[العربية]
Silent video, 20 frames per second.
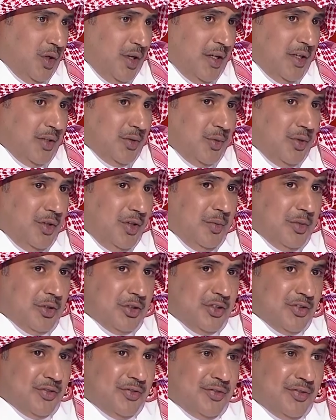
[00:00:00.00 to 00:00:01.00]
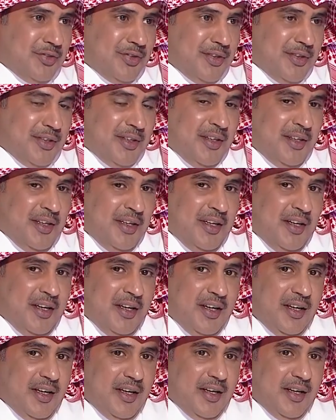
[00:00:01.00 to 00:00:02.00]
والله يا طويل العمر شوف
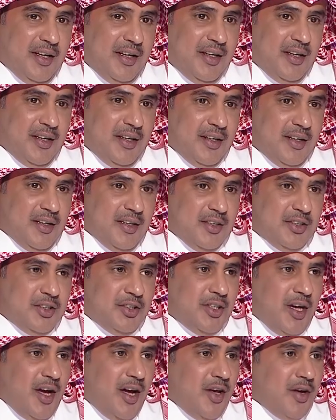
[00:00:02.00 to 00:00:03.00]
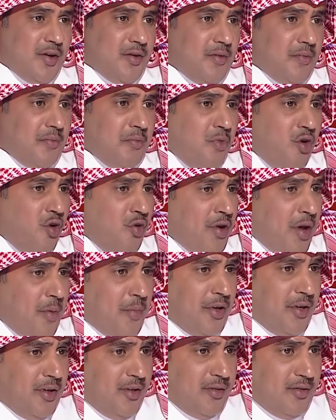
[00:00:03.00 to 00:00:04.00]
الشاعر هو
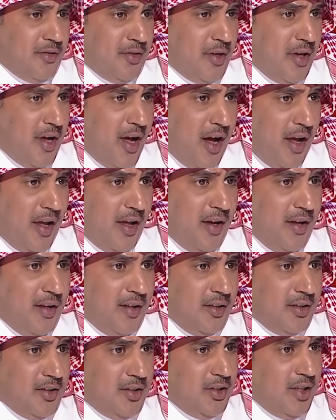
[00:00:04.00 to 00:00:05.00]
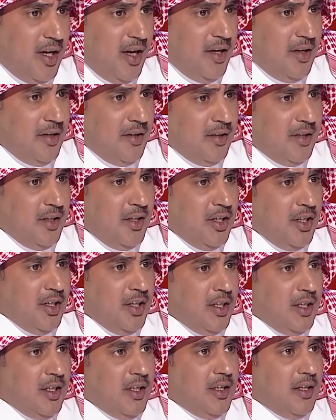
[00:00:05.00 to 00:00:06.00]
نبي في النهاية الشاعر
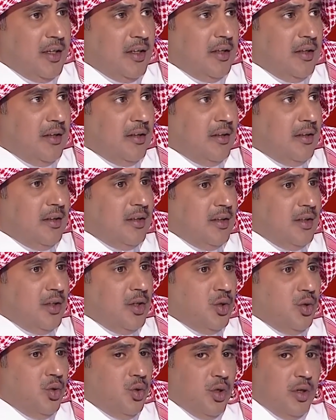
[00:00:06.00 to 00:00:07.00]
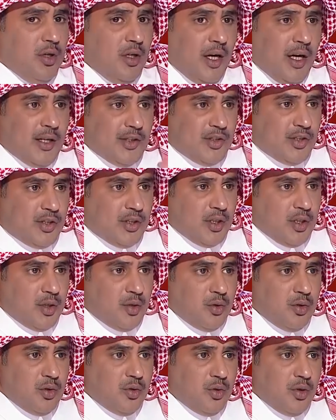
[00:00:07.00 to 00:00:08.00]
آه، يقول حدسه
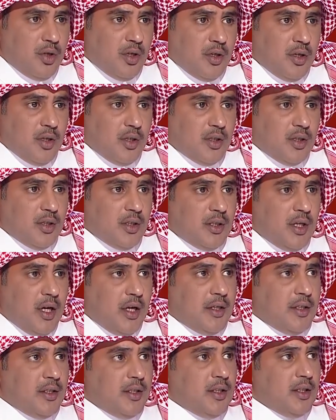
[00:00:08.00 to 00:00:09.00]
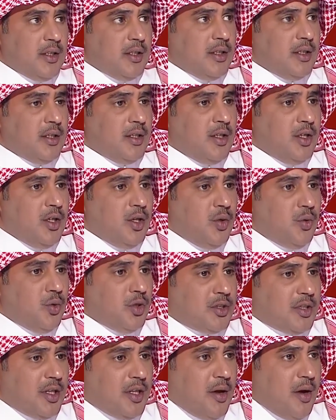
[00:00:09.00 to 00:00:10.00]
ويقول يعني آه،
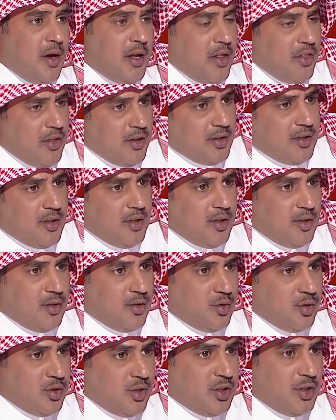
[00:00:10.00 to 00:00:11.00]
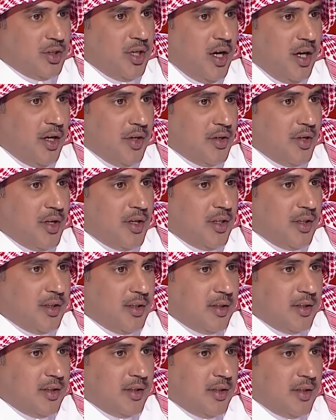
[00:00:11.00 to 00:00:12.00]
والتن... انا ضد انه ان الشاعر انه
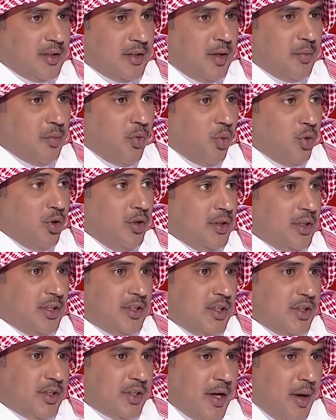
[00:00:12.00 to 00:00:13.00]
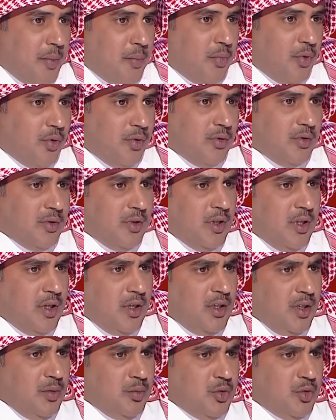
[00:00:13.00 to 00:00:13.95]
ان الموضوع انه يصير تنبؤ هي